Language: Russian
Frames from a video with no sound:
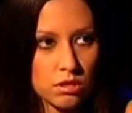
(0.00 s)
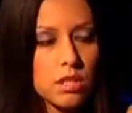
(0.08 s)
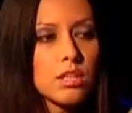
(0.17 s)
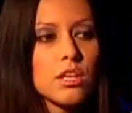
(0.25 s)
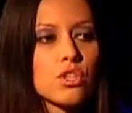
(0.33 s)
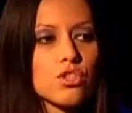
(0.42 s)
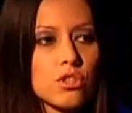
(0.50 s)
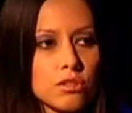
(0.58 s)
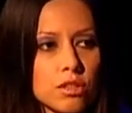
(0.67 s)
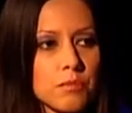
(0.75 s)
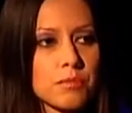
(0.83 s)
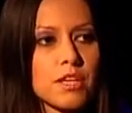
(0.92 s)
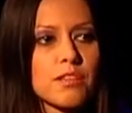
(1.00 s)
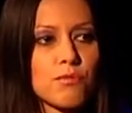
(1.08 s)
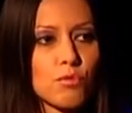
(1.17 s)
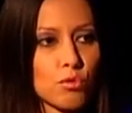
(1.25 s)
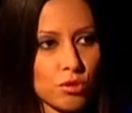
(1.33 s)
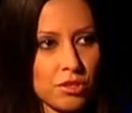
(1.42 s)
да, я жил там
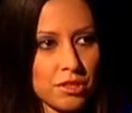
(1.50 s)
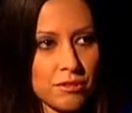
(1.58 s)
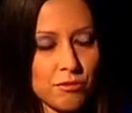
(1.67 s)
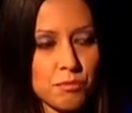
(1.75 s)
затворником в